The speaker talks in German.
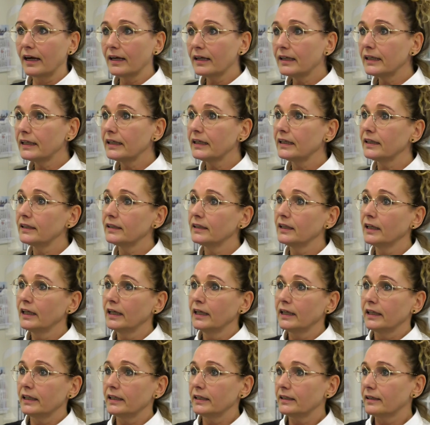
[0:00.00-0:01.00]
rangehen,
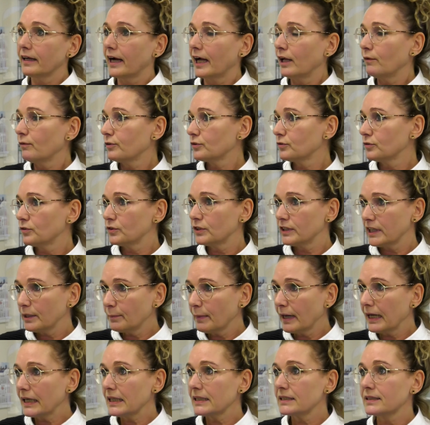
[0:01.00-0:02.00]
egal was für ein
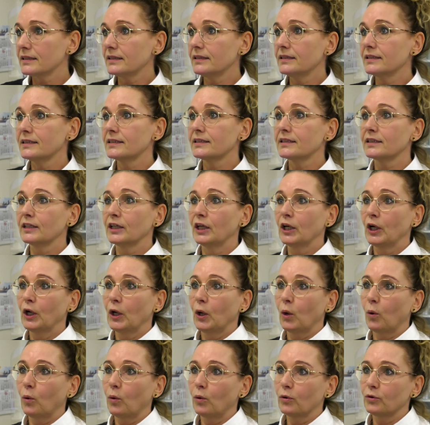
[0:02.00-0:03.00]
Thema das ist.
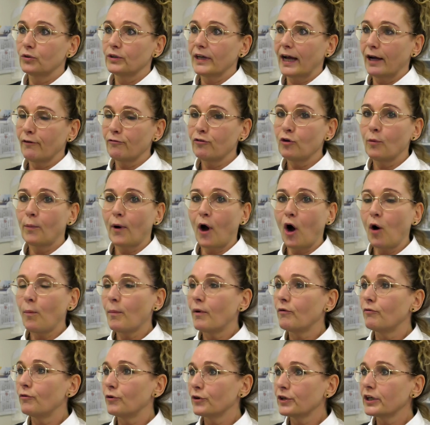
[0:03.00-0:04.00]
Und dafür braucht
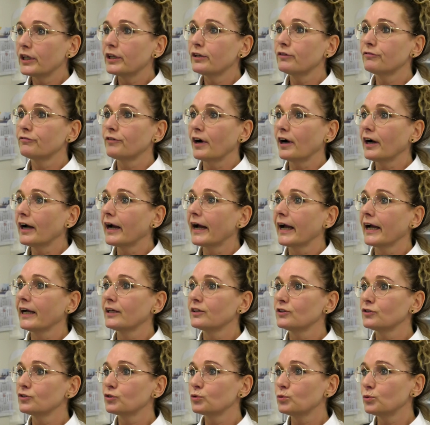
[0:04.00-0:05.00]
man wirklich
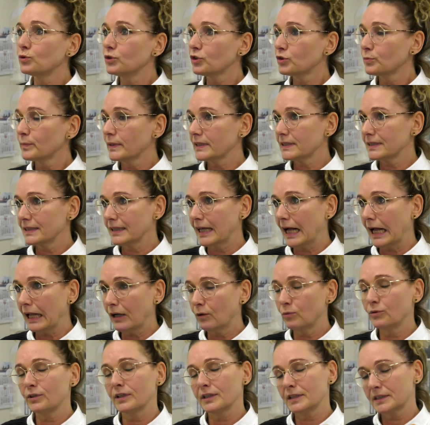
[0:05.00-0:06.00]
fachgerechtes, gutes
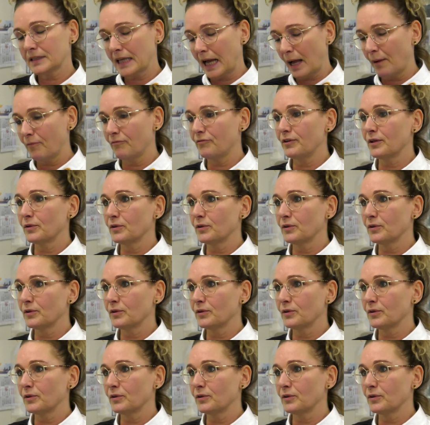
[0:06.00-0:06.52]
Personal und das das haben